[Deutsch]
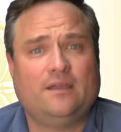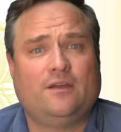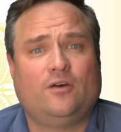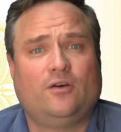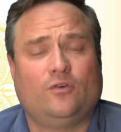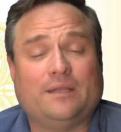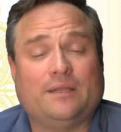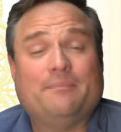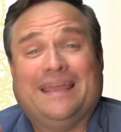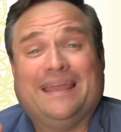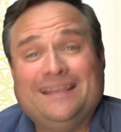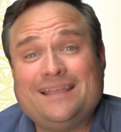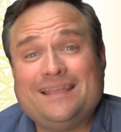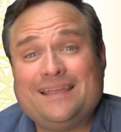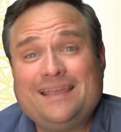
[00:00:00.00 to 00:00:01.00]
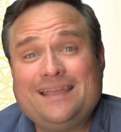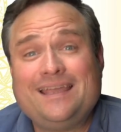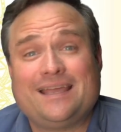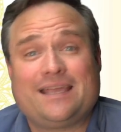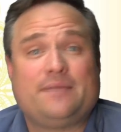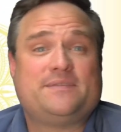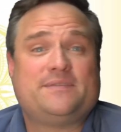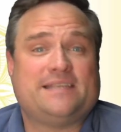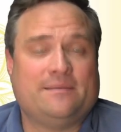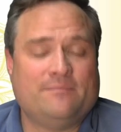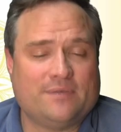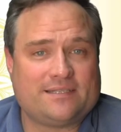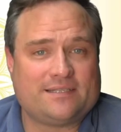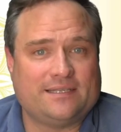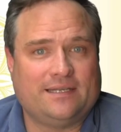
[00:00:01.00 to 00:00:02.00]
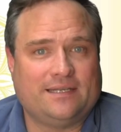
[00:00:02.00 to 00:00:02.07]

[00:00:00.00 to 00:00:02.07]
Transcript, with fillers: Und am Ende ergibt es immer Sinn.